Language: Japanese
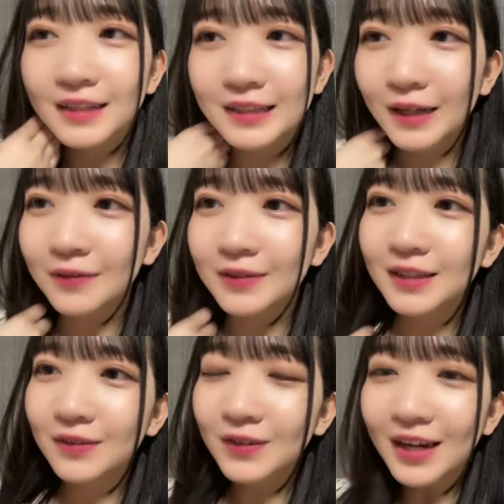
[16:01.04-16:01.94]
嬉しですかめっ
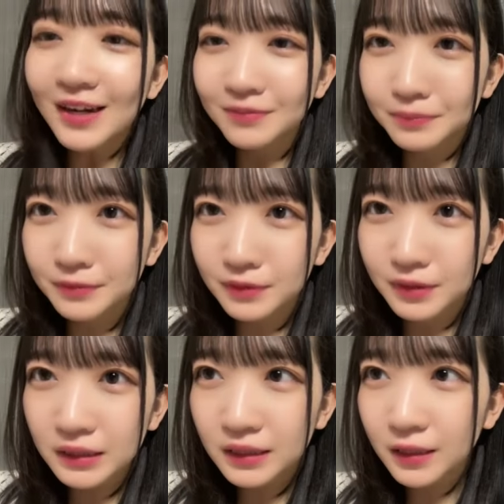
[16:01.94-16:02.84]
ちゃわ
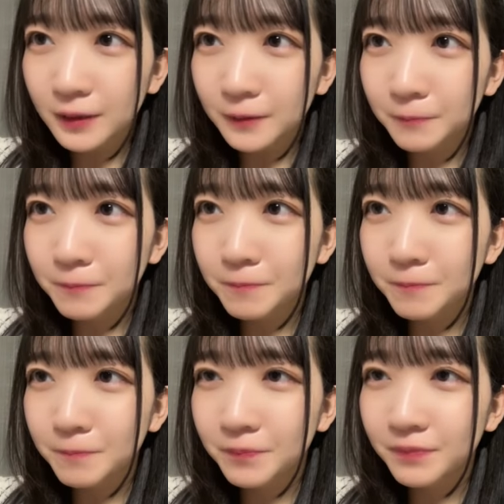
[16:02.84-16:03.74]
嬉しい
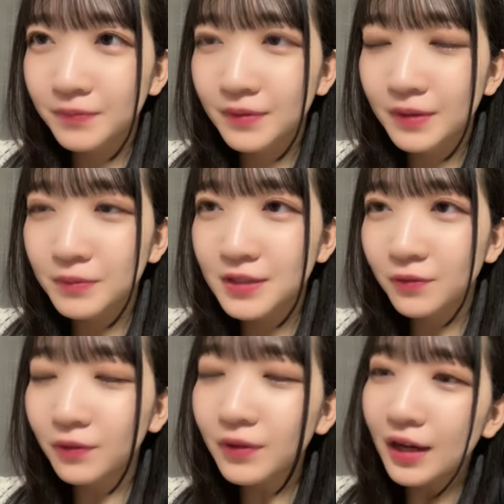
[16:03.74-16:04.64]
無事
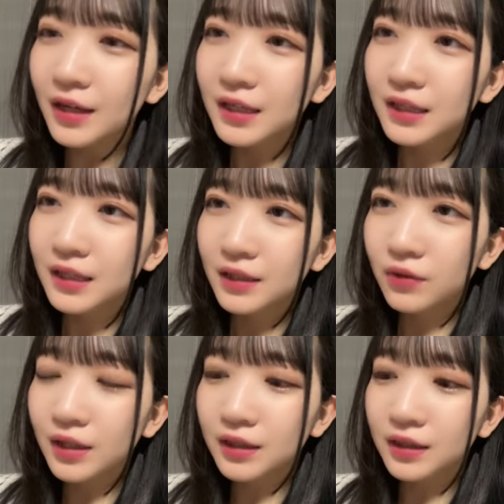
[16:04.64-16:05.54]
わよ
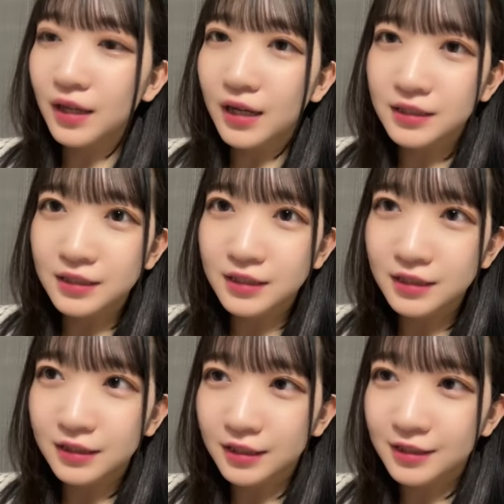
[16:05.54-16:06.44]
かった安
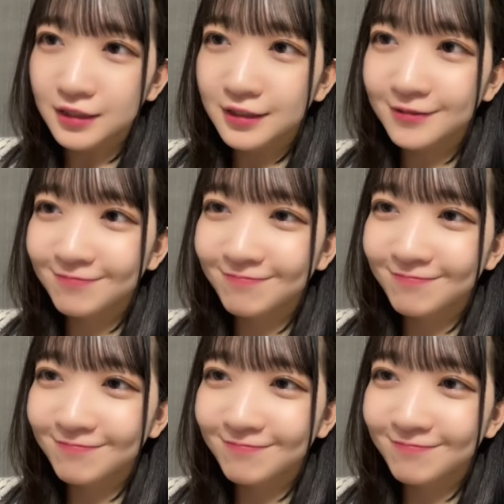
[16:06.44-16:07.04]
心です